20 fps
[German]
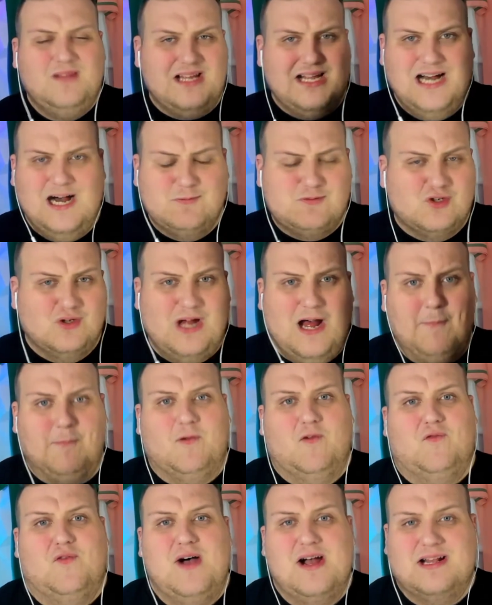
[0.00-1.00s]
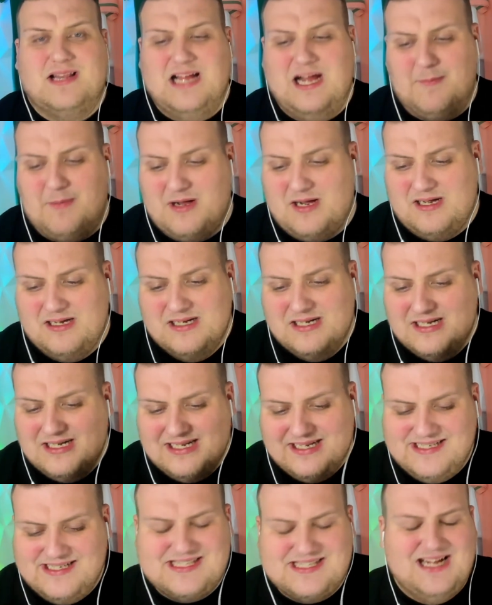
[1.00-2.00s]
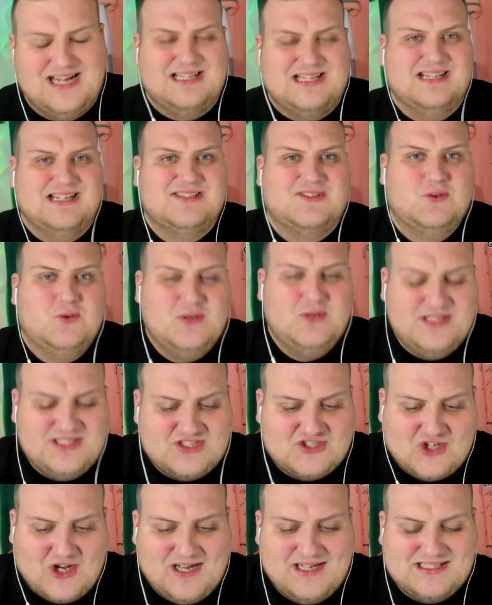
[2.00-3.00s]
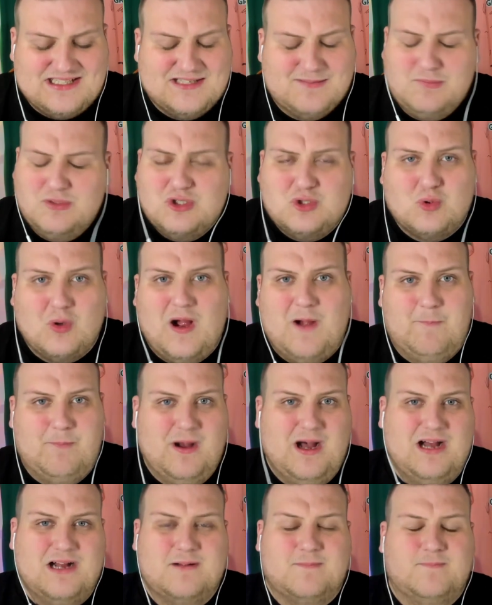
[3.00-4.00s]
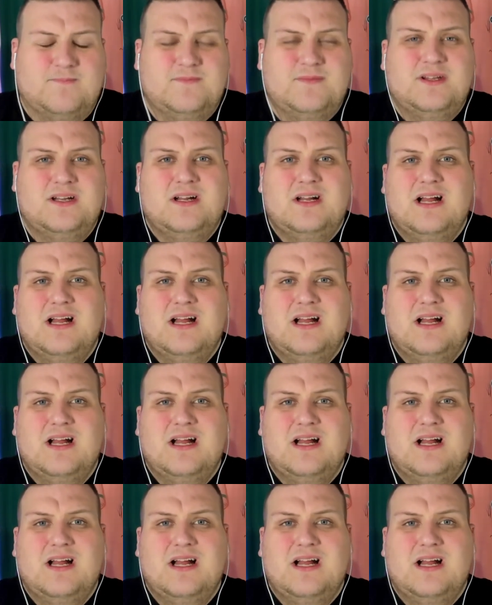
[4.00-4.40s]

Absolut abgefuckt, aber ist halt dann so, ist scheiße, musst du abhaken.